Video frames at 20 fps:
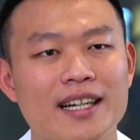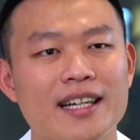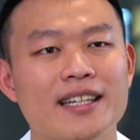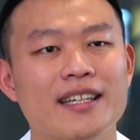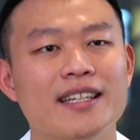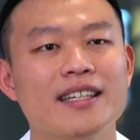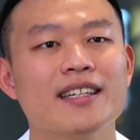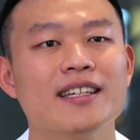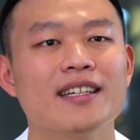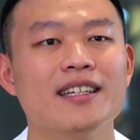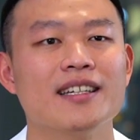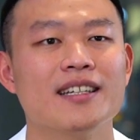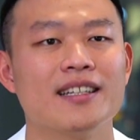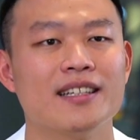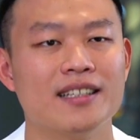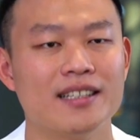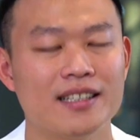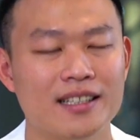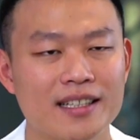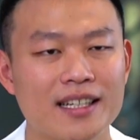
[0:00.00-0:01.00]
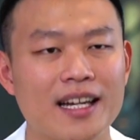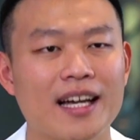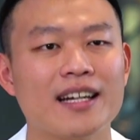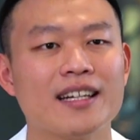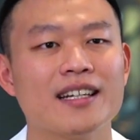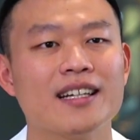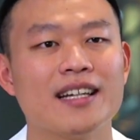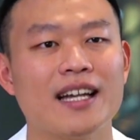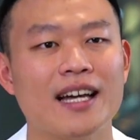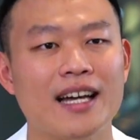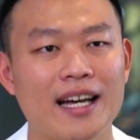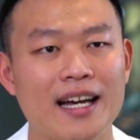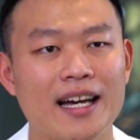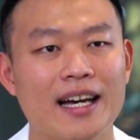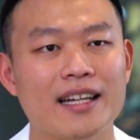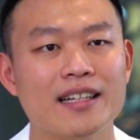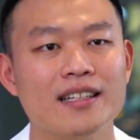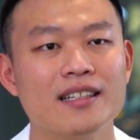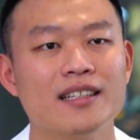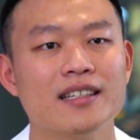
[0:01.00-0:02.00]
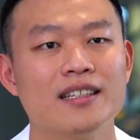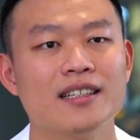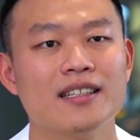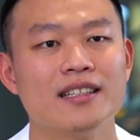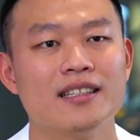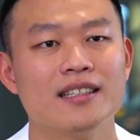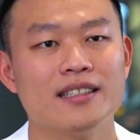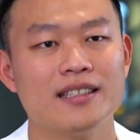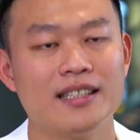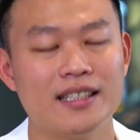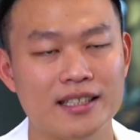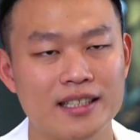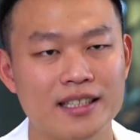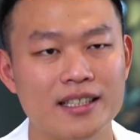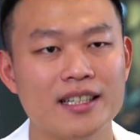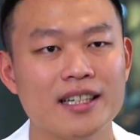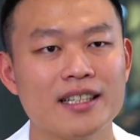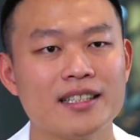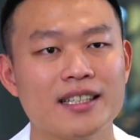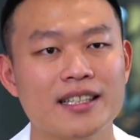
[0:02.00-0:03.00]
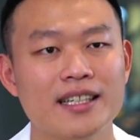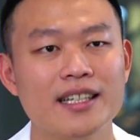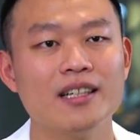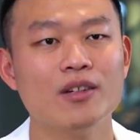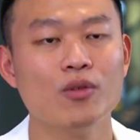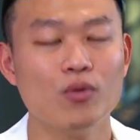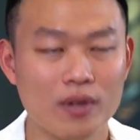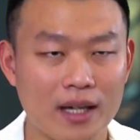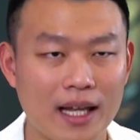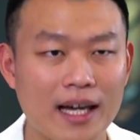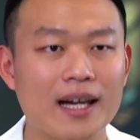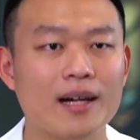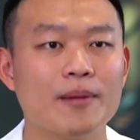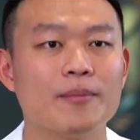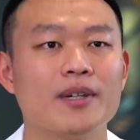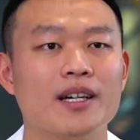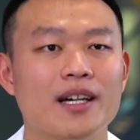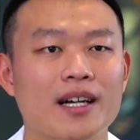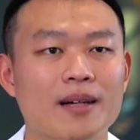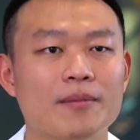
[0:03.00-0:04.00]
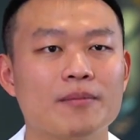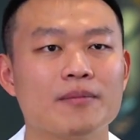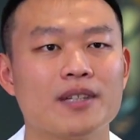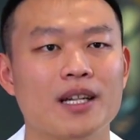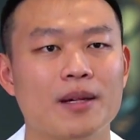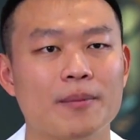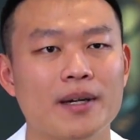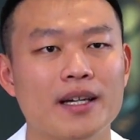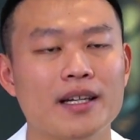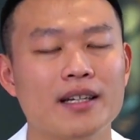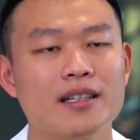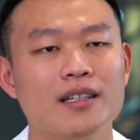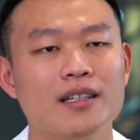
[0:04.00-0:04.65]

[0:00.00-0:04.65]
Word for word: ใจ หรือทางเดินอาหาร ติดเชื้อชนิดลุกลามนะครับทำให้